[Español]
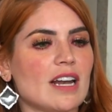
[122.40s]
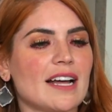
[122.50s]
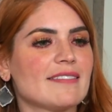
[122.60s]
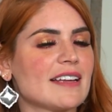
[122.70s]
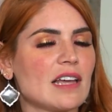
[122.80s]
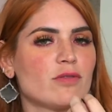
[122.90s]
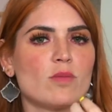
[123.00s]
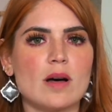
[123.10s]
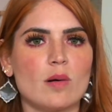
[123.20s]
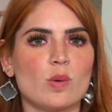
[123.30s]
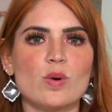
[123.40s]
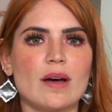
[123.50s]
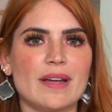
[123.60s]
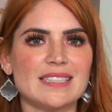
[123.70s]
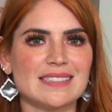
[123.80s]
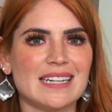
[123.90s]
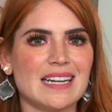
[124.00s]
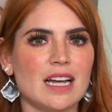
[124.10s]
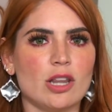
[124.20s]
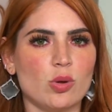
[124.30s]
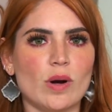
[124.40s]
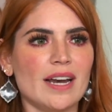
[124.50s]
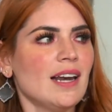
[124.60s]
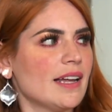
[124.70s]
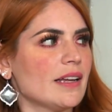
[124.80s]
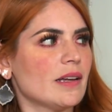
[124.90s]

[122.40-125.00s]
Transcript: la gente que ha fumado alguna vez. Duele,